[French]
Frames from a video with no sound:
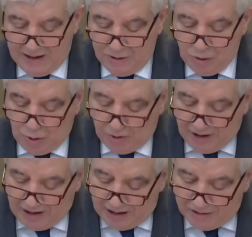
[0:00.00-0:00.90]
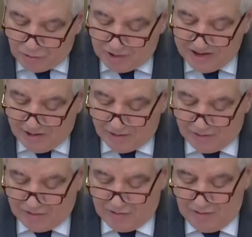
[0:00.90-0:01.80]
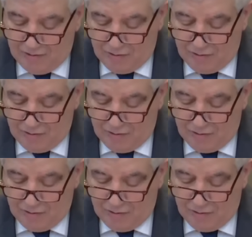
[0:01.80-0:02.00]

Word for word: et de leur incidence